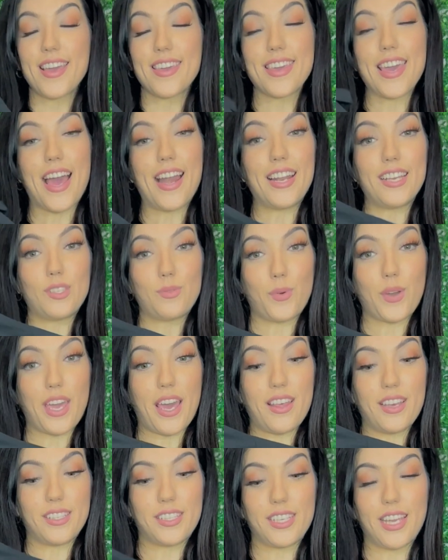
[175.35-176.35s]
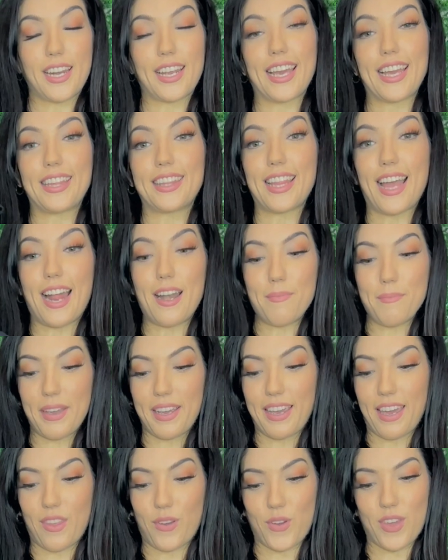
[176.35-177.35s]
Ya les voy a decir qué tal me
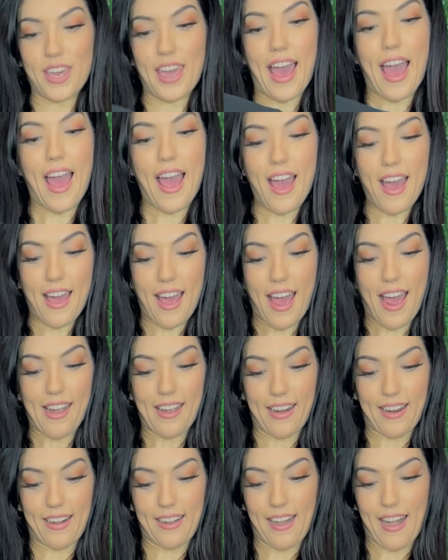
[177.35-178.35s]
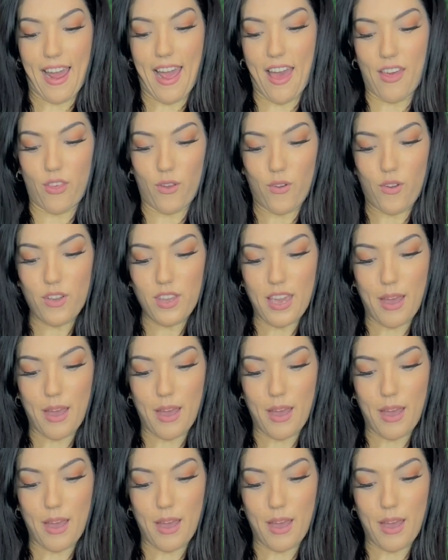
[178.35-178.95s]
quedó ya arreglado,